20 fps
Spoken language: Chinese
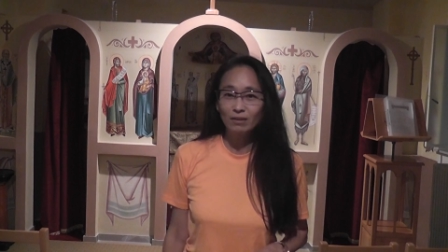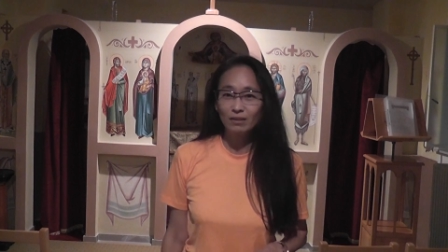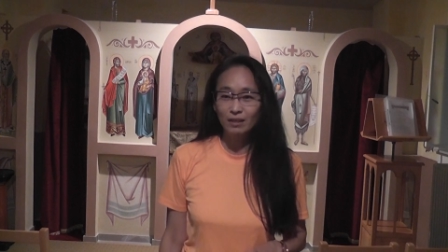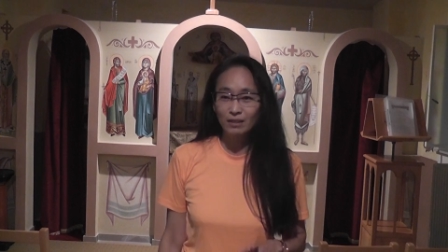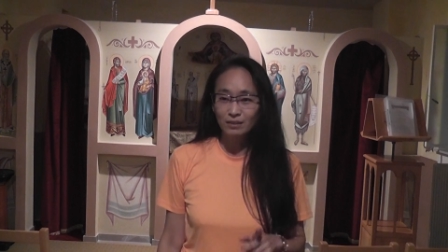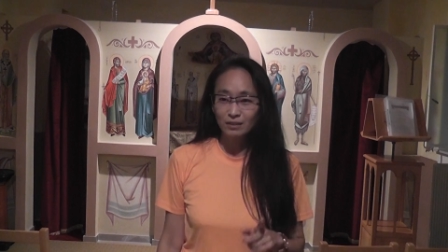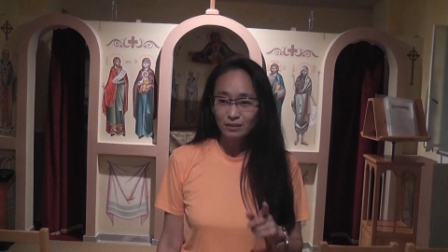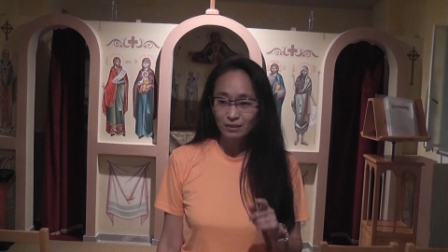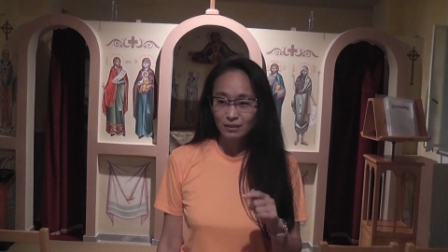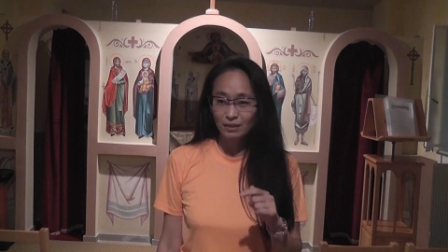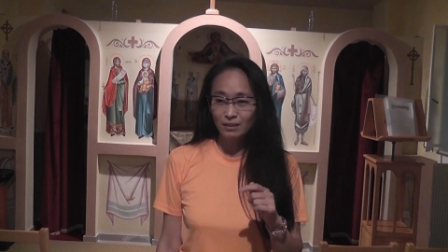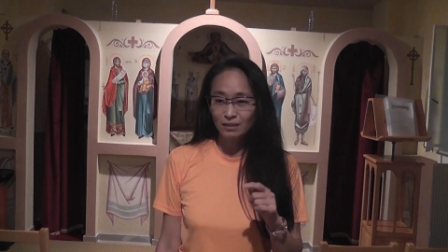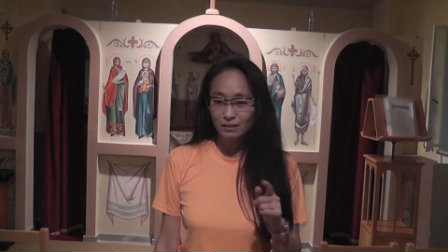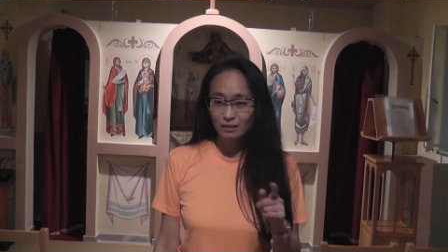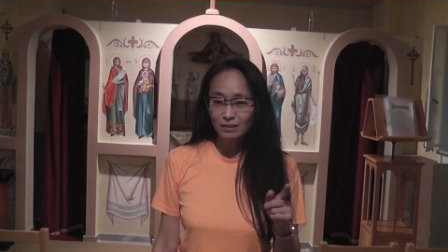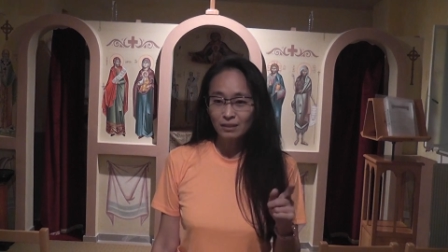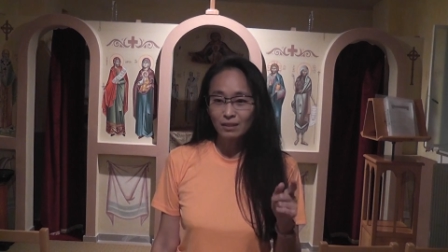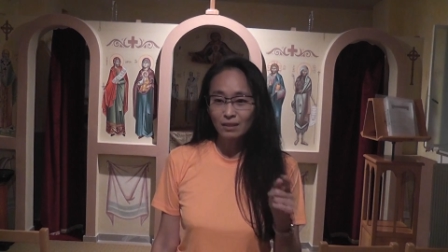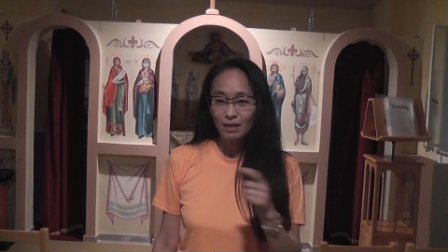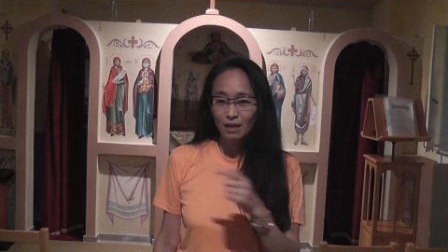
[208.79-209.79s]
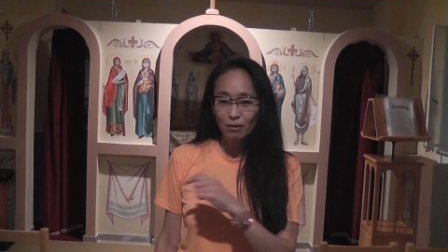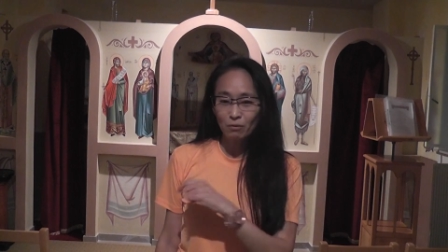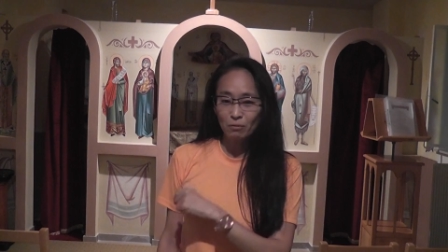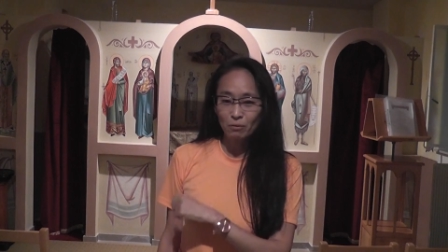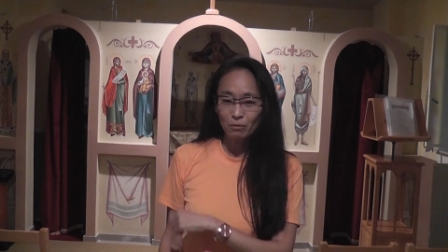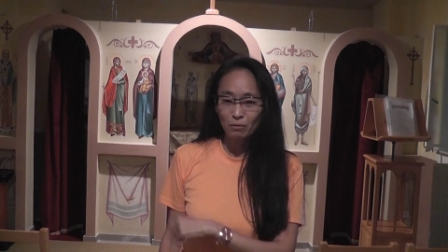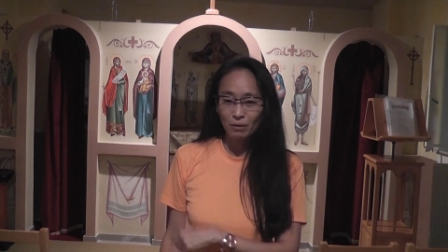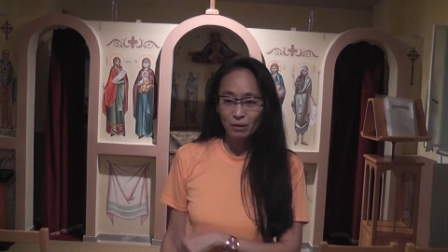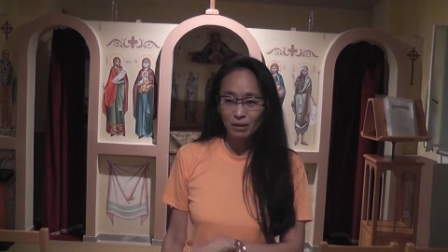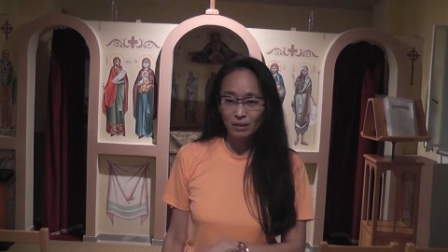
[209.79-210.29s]
可是这个这个要我
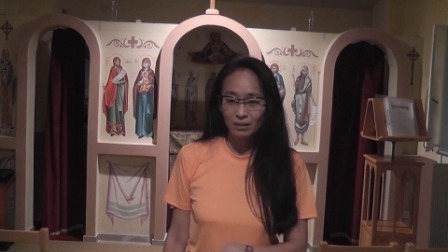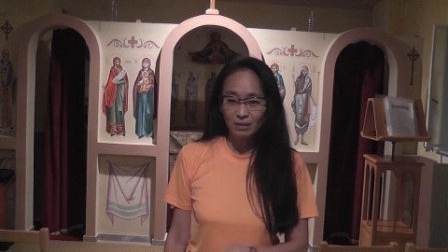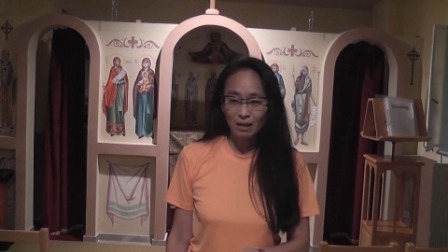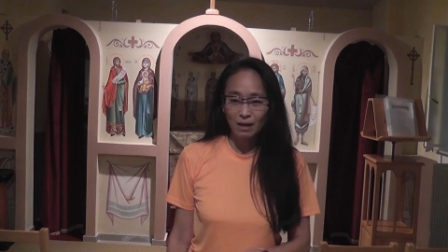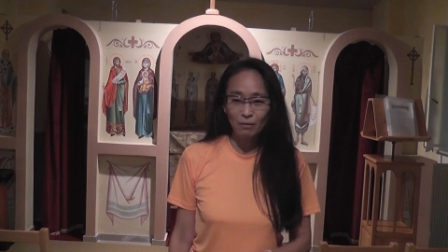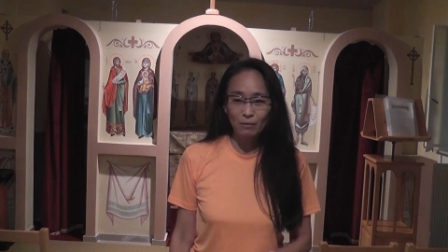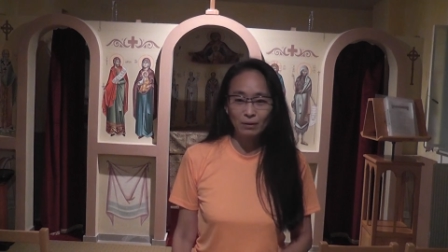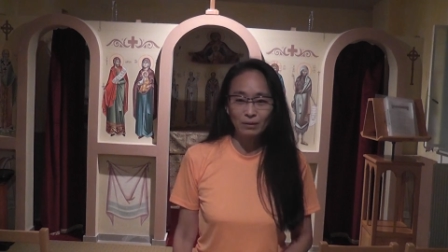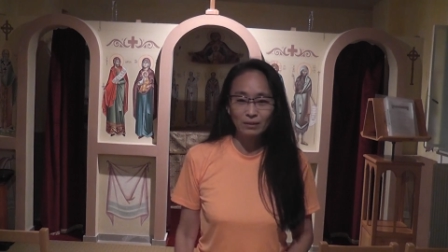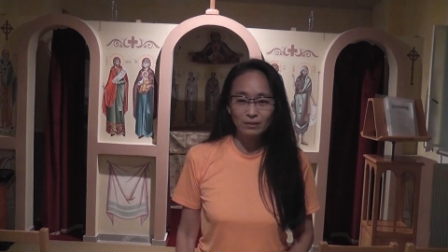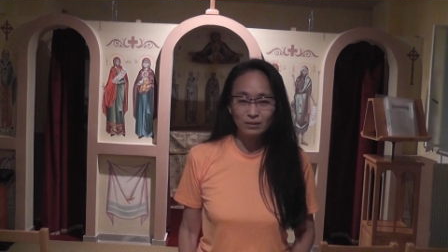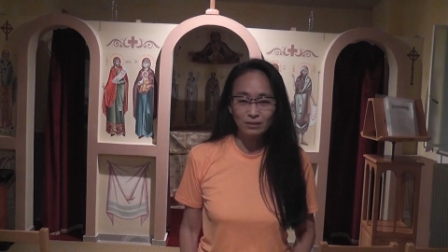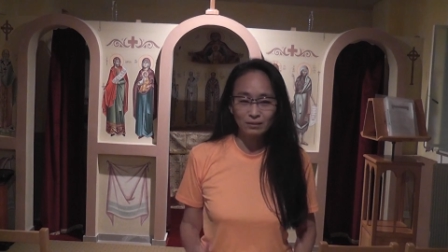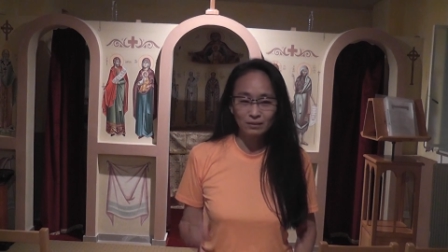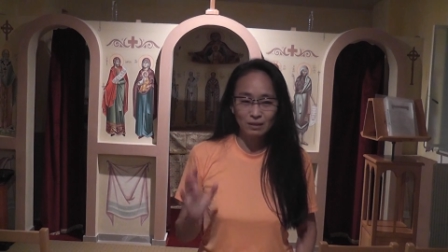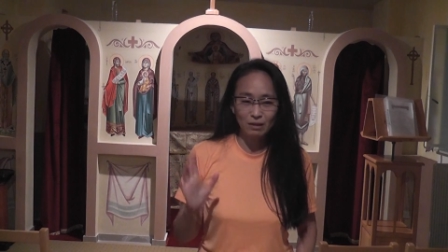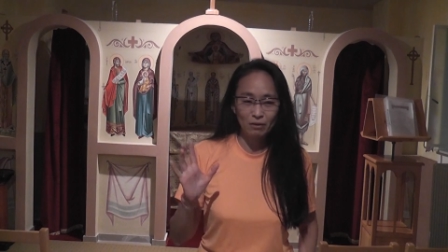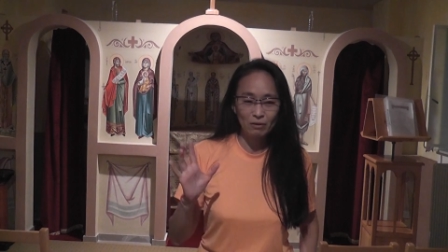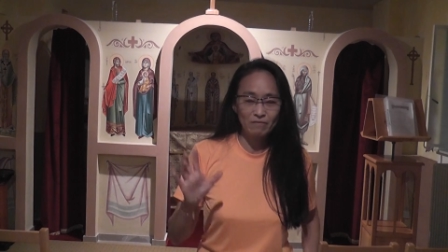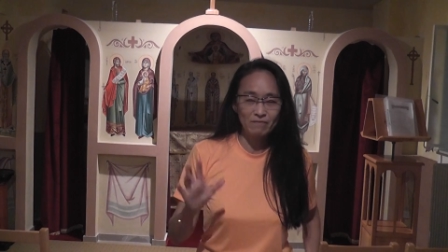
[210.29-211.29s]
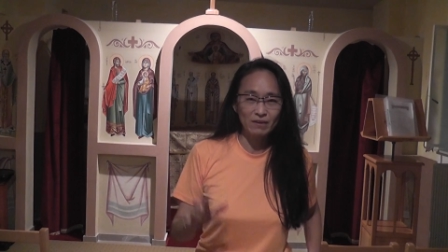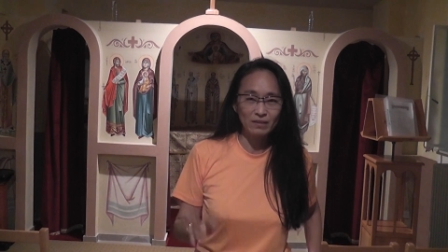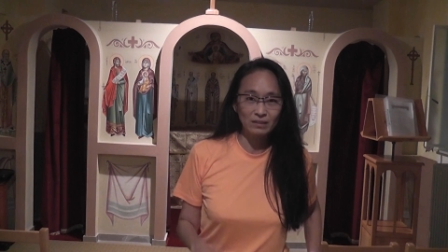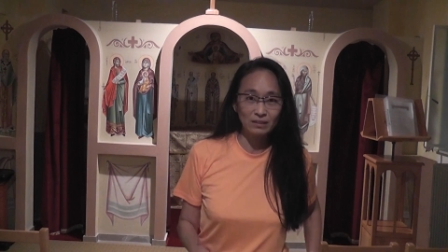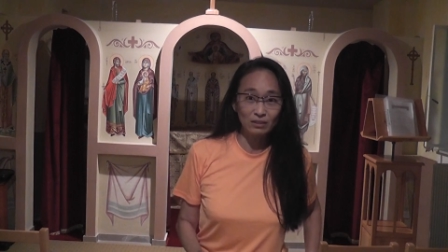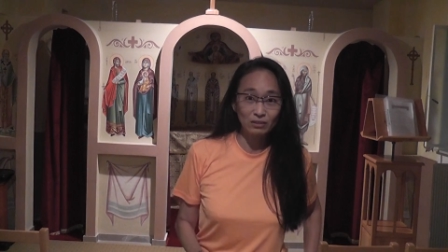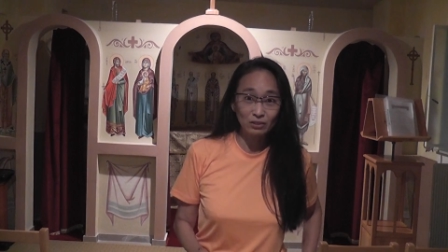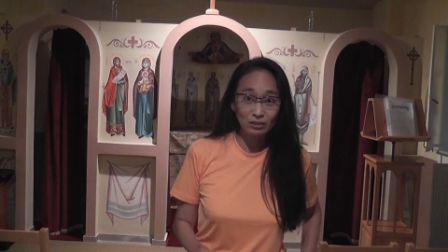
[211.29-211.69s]
回台湾的时候才会放，